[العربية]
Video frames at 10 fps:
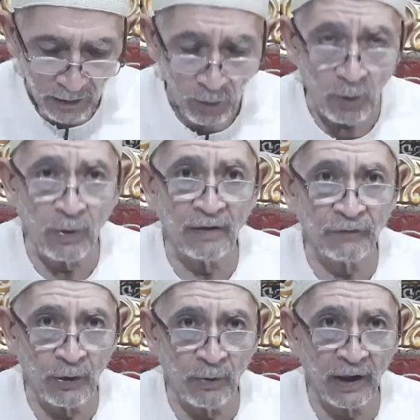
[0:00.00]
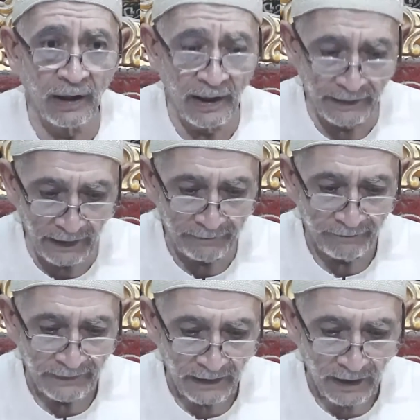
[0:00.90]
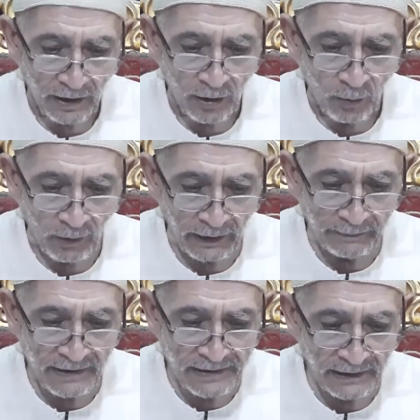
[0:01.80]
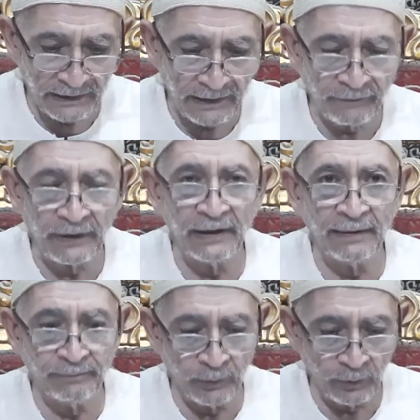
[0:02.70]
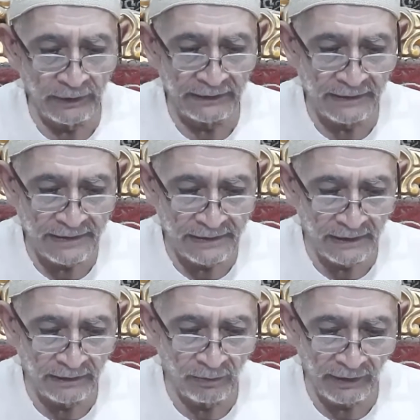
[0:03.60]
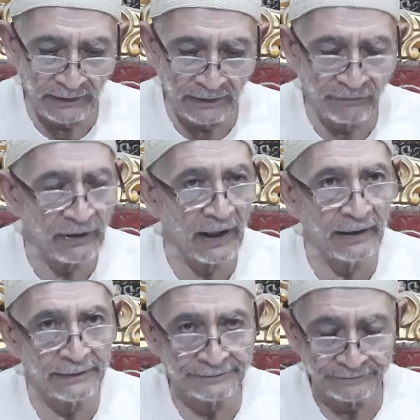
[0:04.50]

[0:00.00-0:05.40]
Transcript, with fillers: وهو فهو خانع ورغم ذلك فالأب هو الإنسان الوحيد في العالم